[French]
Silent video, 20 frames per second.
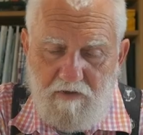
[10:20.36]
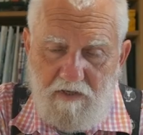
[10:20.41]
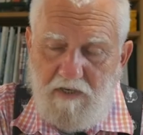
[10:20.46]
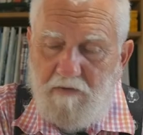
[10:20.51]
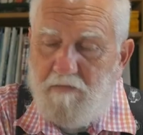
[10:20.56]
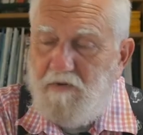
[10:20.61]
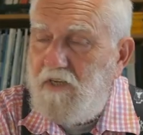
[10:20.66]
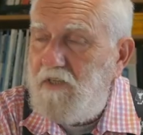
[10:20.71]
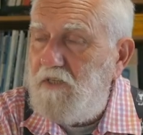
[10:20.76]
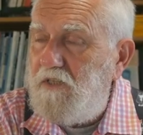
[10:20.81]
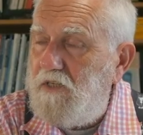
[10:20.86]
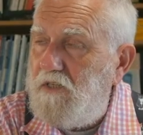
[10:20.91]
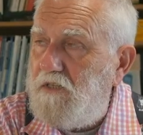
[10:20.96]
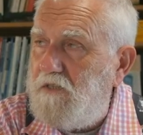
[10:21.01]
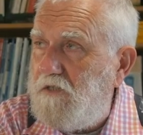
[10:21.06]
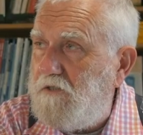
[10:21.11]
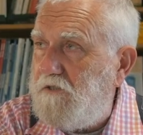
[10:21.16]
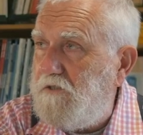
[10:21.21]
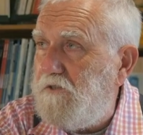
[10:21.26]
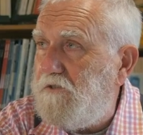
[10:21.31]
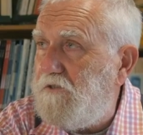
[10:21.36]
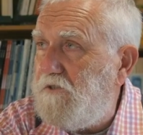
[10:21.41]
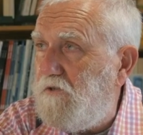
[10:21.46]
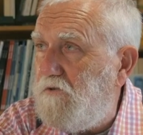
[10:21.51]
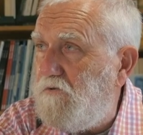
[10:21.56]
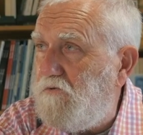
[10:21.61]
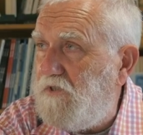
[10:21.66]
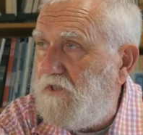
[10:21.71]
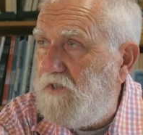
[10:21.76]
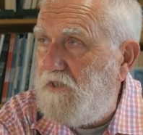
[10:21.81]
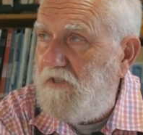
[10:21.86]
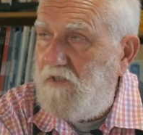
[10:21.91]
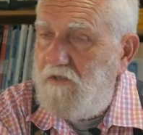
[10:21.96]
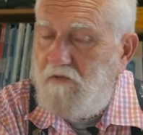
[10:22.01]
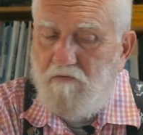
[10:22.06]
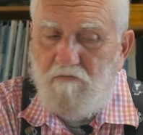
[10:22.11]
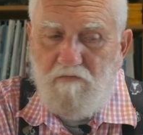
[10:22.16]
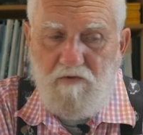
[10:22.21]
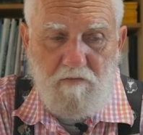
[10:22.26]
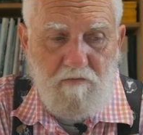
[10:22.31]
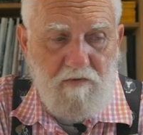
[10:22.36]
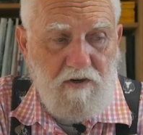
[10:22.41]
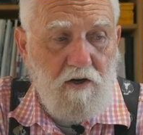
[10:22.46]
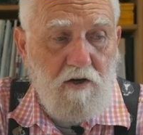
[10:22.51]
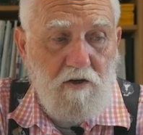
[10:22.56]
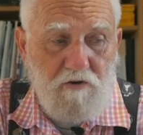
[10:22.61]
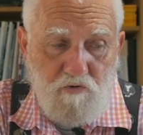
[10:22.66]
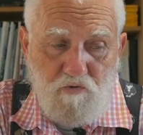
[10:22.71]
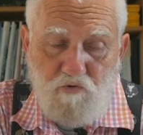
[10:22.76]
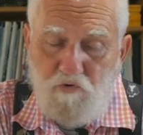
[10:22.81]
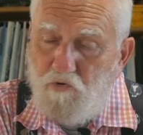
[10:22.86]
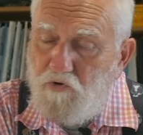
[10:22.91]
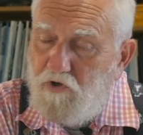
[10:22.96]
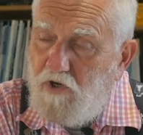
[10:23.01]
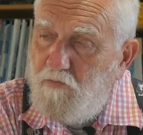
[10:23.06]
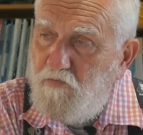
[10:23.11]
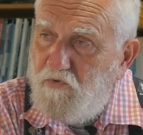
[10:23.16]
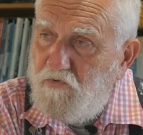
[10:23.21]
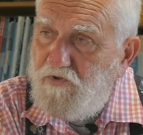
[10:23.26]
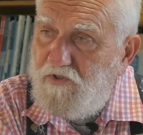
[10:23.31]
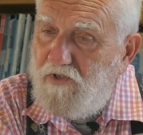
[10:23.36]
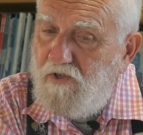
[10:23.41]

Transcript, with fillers: mes libertés de temps en temps aussi, mais toujours dans le bon